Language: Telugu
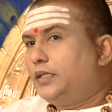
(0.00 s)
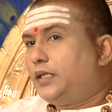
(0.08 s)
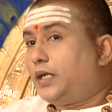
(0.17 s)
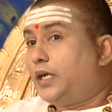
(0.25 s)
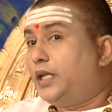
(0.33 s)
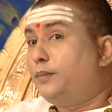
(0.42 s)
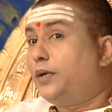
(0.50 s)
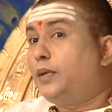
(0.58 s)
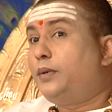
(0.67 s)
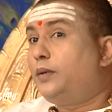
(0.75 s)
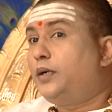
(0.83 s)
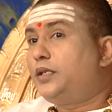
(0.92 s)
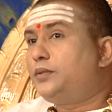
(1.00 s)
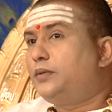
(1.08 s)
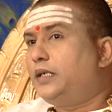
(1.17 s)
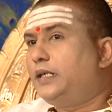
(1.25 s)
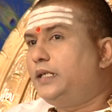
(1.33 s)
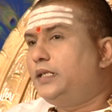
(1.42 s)
కానీ బాబావారు
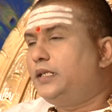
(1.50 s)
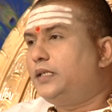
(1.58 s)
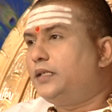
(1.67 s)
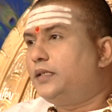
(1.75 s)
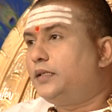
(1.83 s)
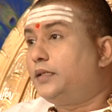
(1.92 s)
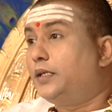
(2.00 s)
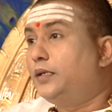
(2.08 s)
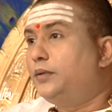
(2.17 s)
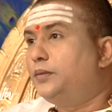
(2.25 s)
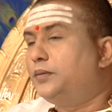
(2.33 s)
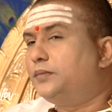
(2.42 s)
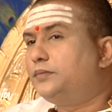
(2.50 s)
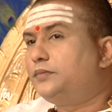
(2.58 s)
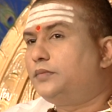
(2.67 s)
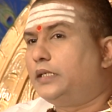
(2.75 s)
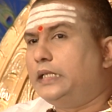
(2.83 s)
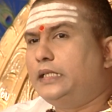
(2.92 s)
చూడండి తెలుగు
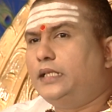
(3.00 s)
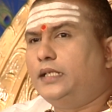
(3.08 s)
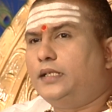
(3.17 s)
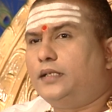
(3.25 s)
హిందీ